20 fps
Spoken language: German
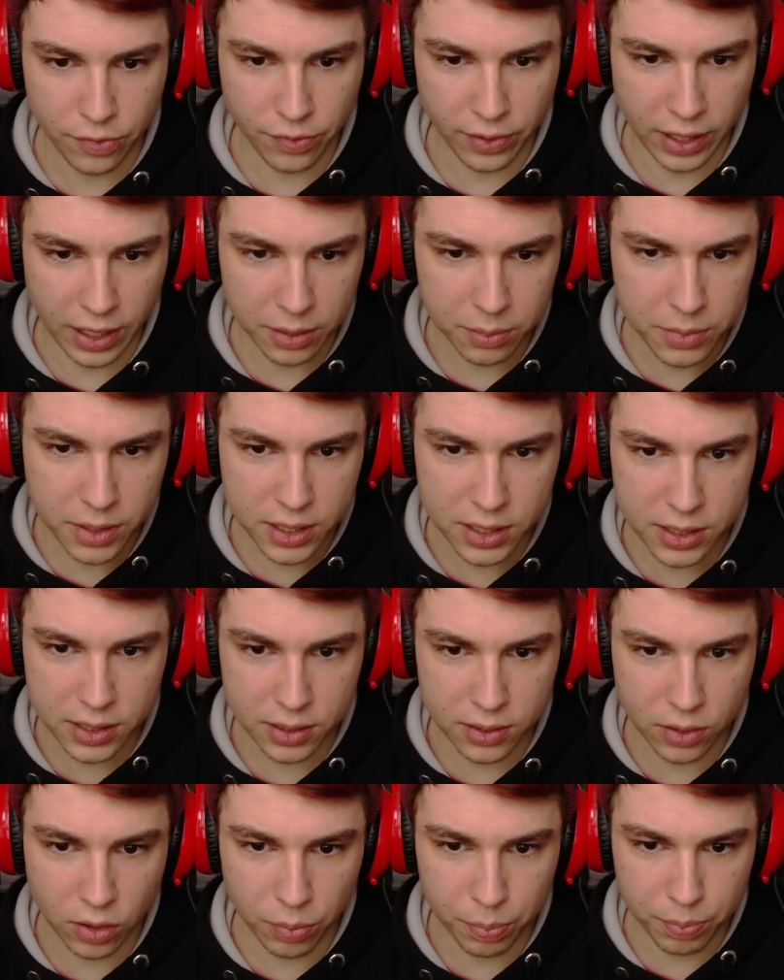frage
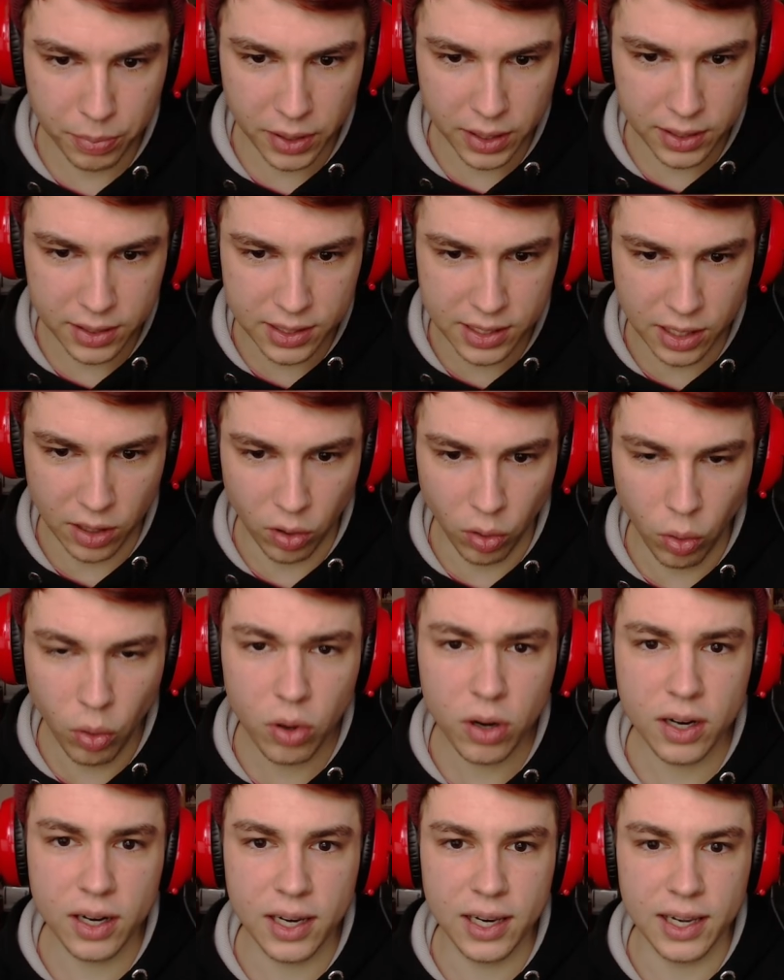mich, ob man hier
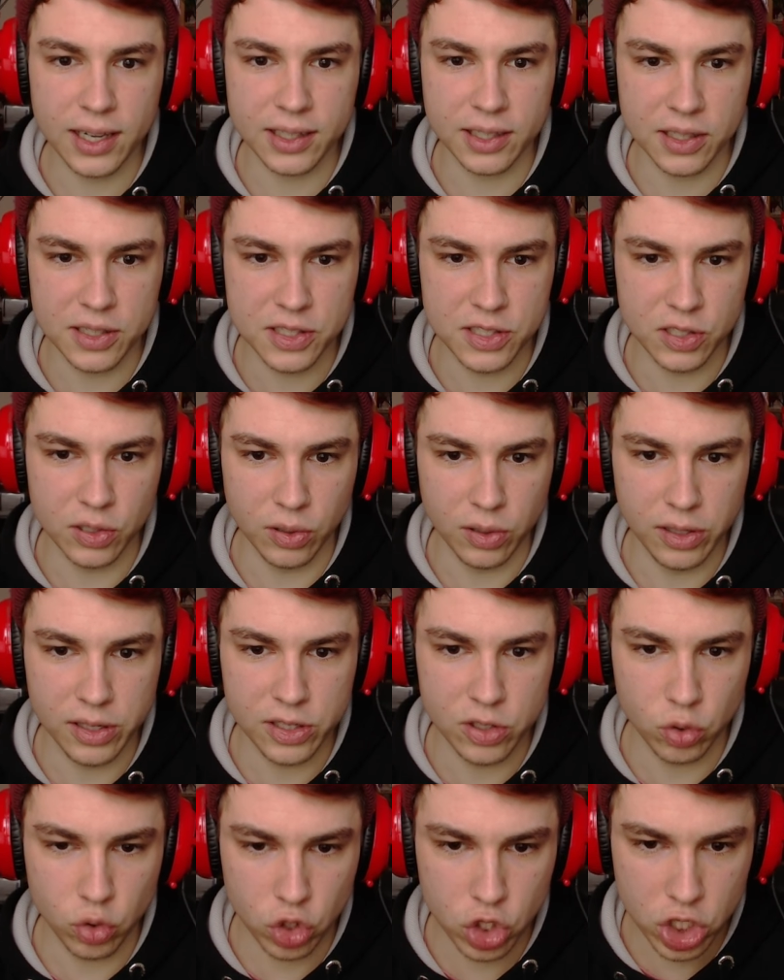hochklettern
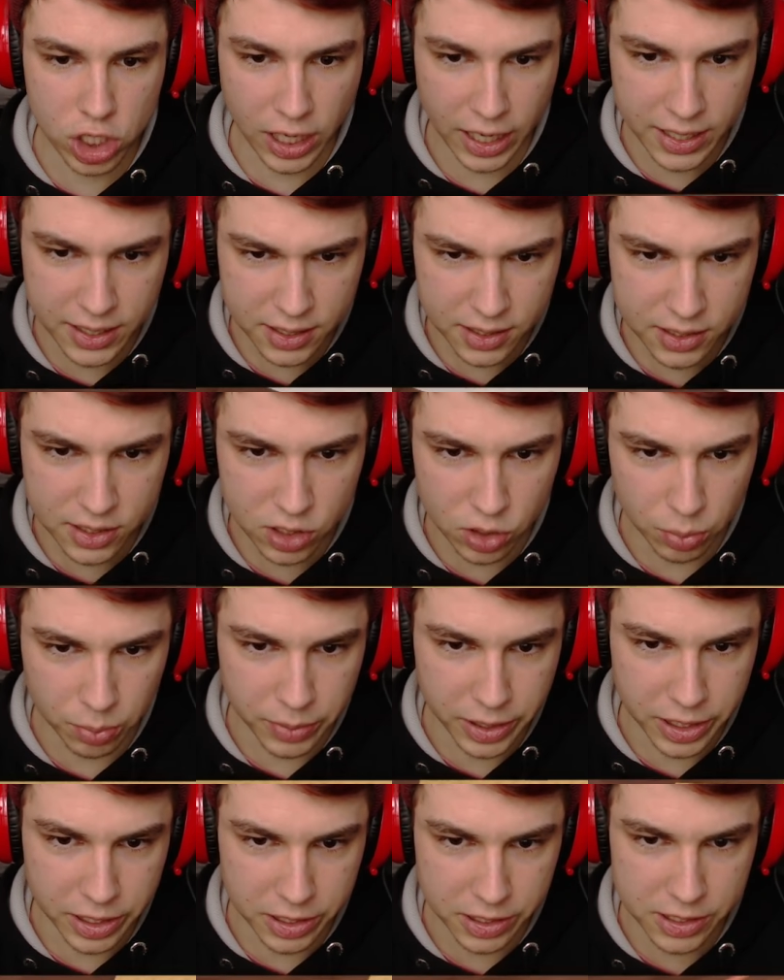soll. So scheint es
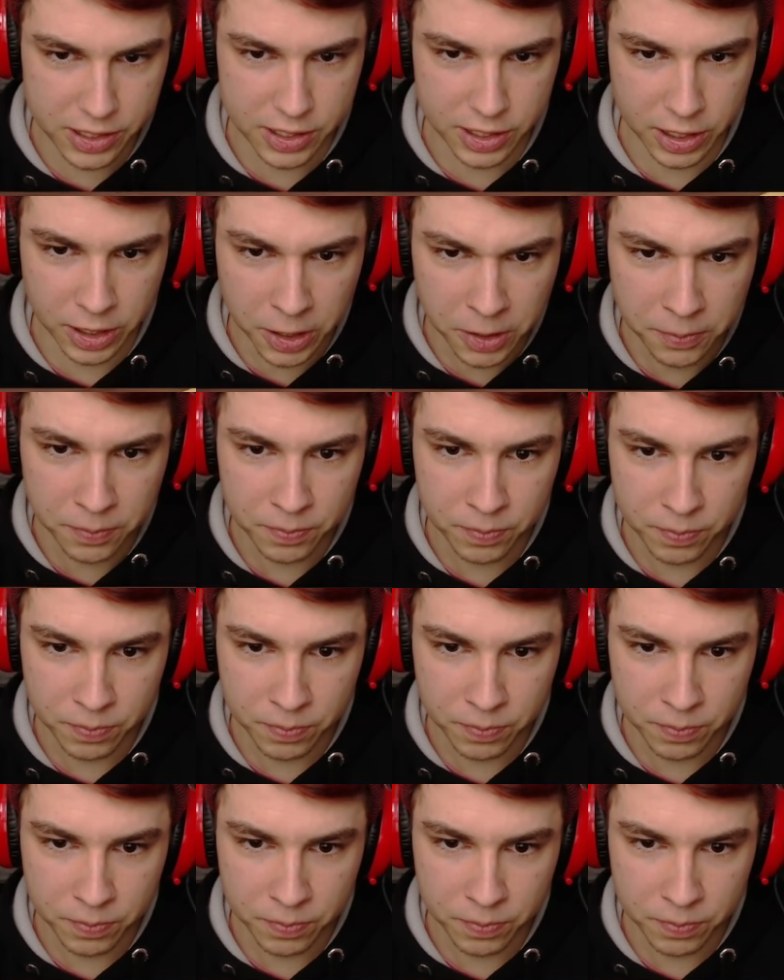zumindest, ne?